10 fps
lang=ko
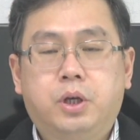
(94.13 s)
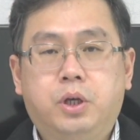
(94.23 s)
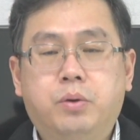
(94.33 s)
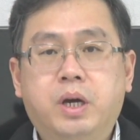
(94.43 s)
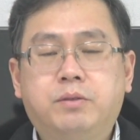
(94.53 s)

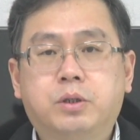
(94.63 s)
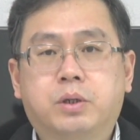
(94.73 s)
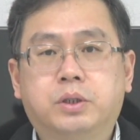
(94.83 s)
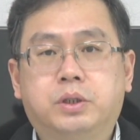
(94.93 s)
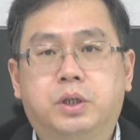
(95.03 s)
You have to
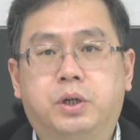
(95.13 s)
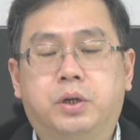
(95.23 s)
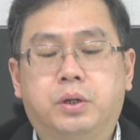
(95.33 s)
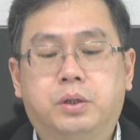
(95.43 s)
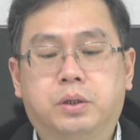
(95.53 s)

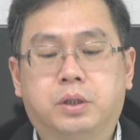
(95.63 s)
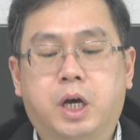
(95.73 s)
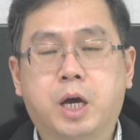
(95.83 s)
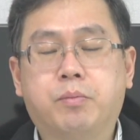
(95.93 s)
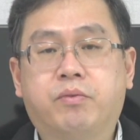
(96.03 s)
consider the
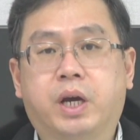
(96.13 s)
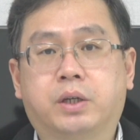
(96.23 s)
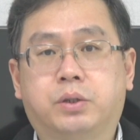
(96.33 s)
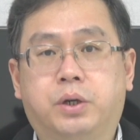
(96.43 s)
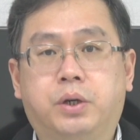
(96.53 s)
time
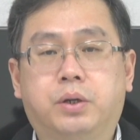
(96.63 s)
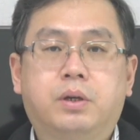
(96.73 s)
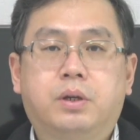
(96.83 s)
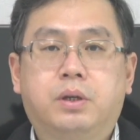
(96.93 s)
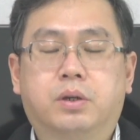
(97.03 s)
factor.
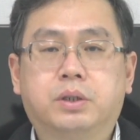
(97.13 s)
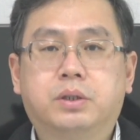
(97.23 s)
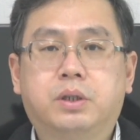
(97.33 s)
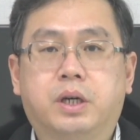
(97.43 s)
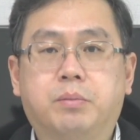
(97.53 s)

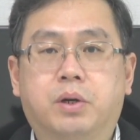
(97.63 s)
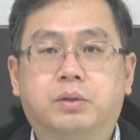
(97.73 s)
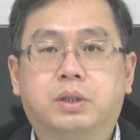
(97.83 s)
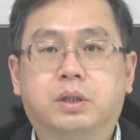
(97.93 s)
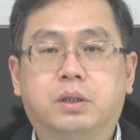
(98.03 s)
여기서는 아예
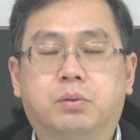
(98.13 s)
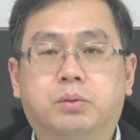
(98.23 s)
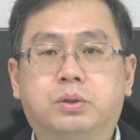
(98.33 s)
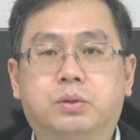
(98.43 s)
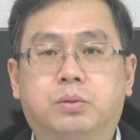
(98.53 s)
명사가
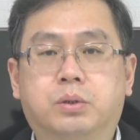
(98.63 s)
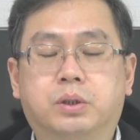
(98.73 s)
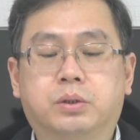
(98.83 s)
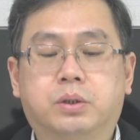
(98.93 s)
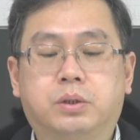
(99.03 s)
노골적으로 온
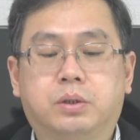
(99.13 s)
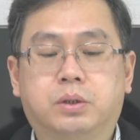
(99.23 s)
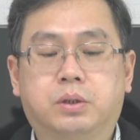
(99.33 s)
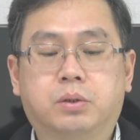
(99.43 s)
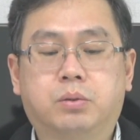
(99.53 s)
거죠.
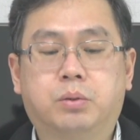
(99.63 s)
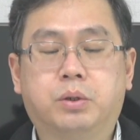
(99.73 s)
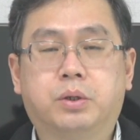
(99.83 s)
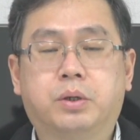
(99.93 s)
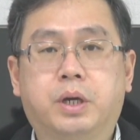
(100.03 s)
너
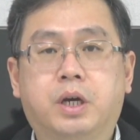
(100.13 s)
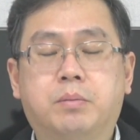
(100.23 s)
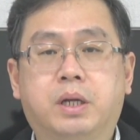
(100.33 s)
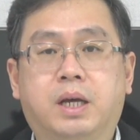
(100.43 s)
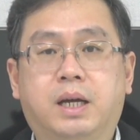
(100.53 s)

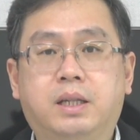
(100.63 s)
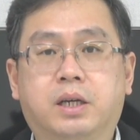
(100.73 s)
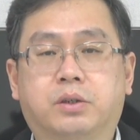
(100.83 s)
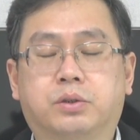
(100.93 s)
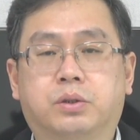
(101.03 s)
고려해야만 한다
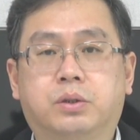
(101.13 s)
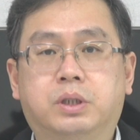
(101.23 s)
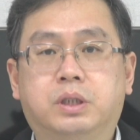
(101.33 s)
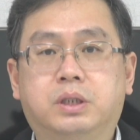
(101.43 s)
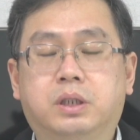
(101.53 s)
이거죠.
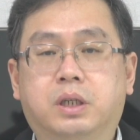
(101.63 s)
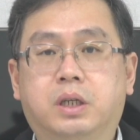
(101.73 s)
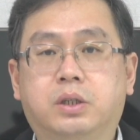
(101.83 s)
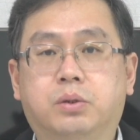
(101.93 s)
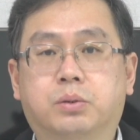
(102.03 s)

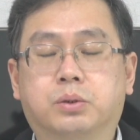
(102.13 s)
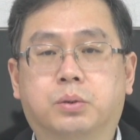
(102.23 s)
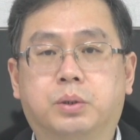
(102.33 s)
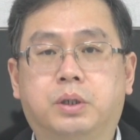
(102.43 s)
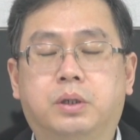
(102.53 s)
시간
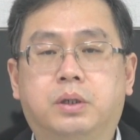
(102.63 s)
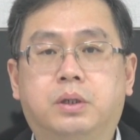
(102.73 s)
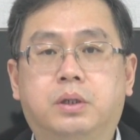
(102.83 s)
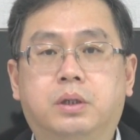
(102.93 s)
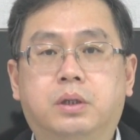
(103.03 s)
요소를.
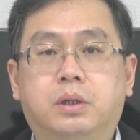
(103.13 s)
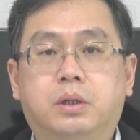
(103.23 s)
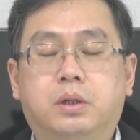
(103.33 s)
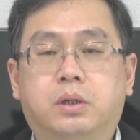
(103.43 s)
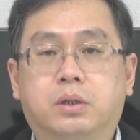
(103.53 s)

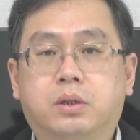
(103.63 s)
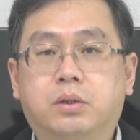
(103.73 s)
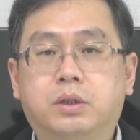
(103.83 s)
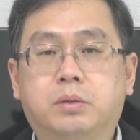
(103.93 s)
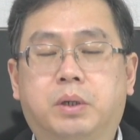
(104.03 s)

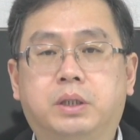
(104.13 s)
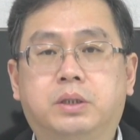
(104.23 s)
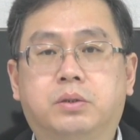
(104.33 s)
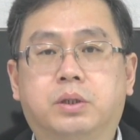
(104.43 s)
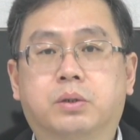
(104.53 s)
어떤 것이
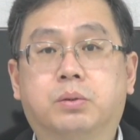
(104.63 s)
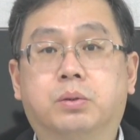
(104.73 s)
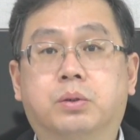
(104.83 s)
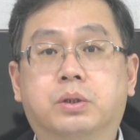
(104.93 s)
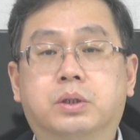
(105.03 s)

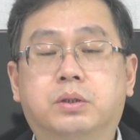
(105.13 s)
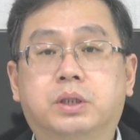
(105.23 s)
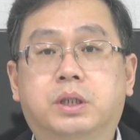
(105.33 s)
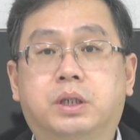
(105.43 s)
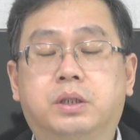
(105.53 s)
발전되고
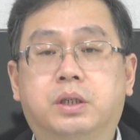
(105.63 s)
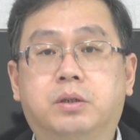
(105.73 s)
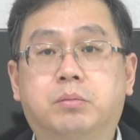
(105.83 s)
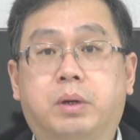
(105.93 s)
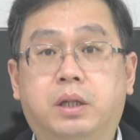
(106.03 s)
성장하는
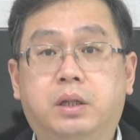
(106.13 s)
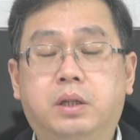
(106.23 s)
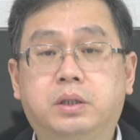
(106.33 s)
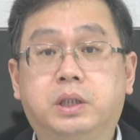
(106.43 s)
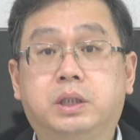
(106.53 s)
데는
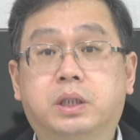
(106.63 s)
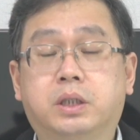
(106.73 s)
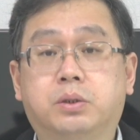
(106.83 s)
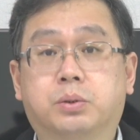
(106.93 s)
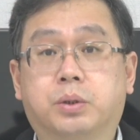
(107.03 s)
반드시
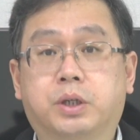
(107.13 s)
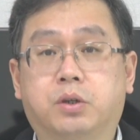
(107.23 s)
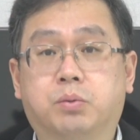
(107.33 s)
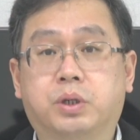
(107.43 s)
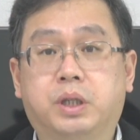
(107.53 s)
시간 요소가
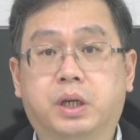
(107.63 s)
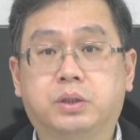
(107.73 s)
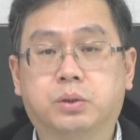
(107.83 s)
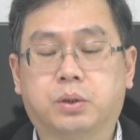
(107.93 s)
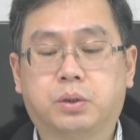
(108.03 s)
결부가
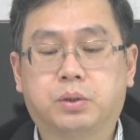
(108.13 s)
되겠죠.